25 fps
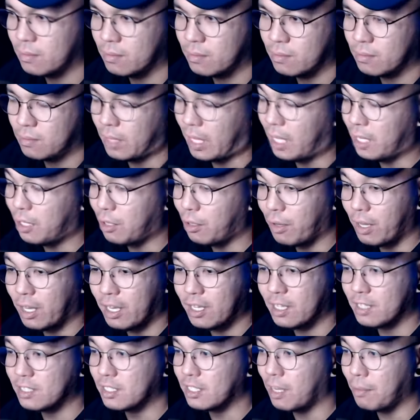Thank you
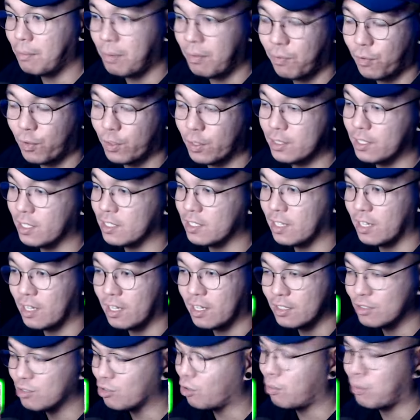ASAP for this ha
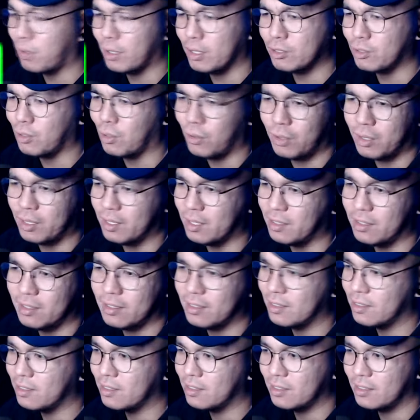ah. Sobrang solid
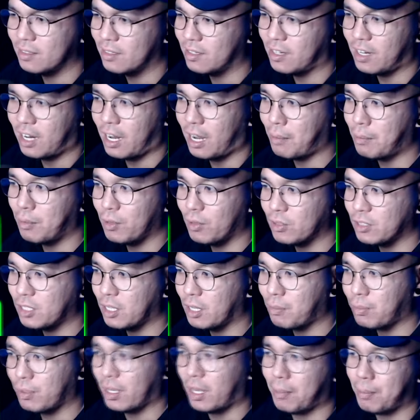Grabe yung
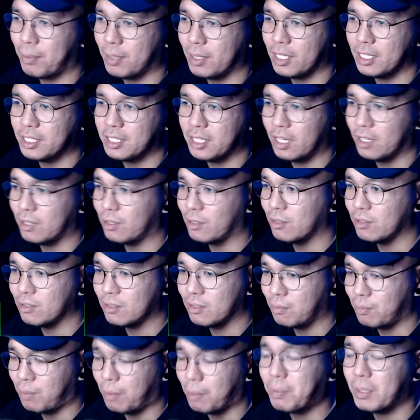syempre appreciation,
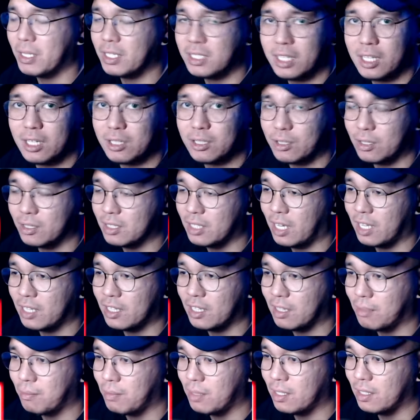appreciation sa
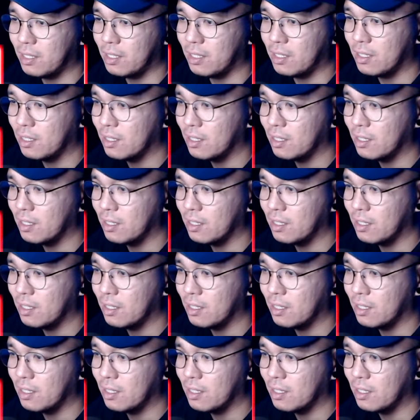ating Bini.